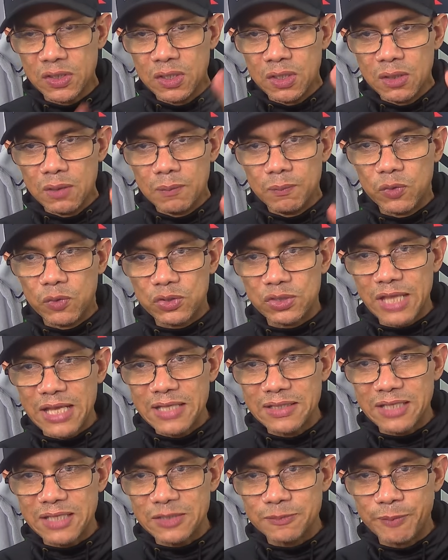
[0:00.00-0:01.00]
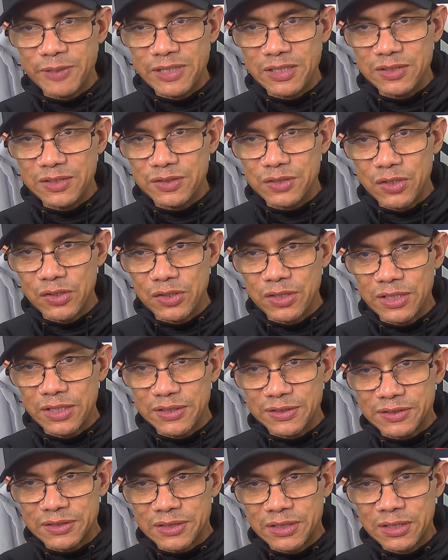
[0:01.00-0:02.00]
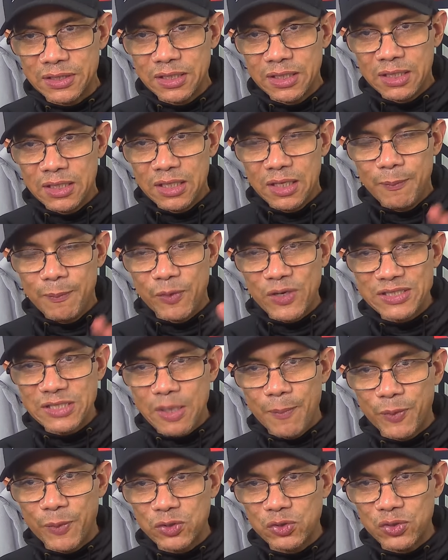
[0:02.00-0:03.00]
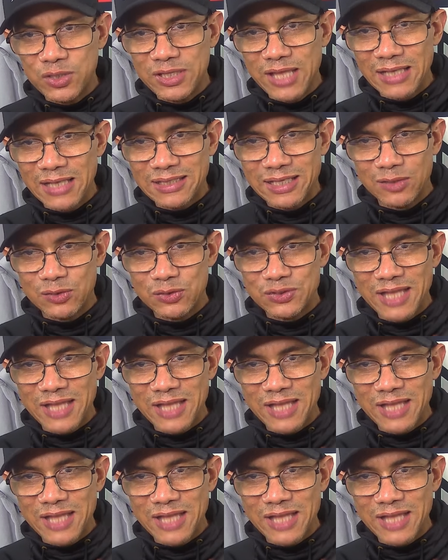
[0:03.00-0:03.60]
por tantas bendiciones y por esa oportunidad que nos